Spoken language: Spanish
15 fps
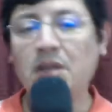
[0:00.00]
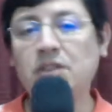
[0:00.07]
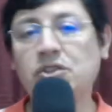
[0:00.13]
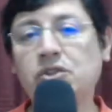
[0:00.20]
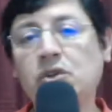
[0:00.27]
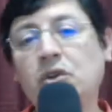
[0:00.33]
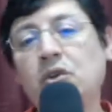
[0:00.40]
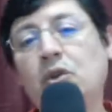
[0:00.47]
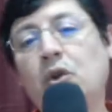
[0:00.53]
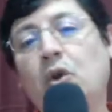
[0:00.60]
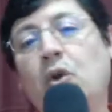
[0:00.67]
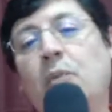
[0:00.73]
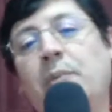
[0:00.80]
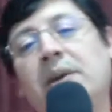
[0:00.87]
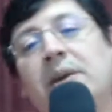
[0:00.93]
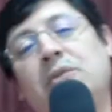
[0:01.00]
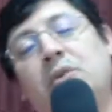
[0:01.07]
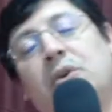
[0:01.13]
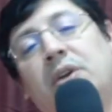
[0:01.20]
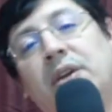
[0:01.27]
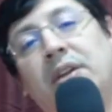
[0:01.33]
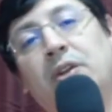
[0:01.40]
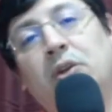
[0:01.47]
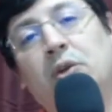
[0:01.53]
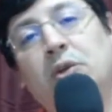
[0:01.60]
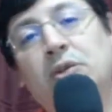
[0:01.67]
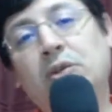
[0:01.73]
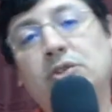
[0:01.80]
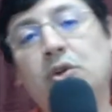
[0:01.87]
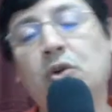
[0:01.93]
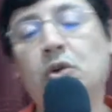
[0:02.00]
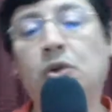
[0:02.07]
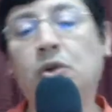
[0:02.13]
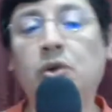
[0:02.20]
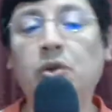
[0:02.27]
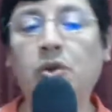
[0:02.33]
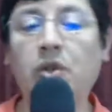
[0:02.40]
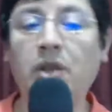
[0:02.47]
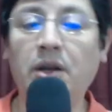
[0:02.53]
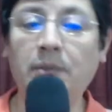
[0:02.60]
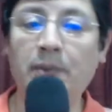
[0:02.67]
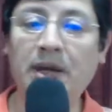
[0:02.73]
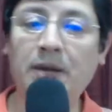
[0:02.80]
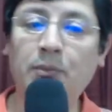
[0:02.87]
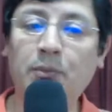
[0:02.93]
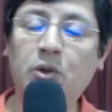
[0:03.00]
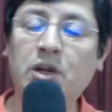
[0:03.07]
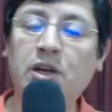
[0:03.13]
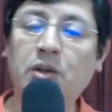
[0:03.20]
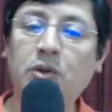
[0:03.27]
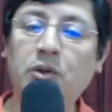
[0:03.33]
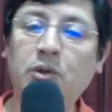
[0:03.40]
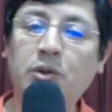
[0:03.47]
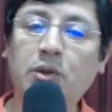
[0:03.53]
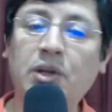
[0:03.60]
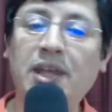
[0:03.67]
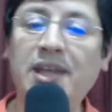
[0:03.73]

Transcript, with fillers: son los manuscritos o rollos del Mar Muerto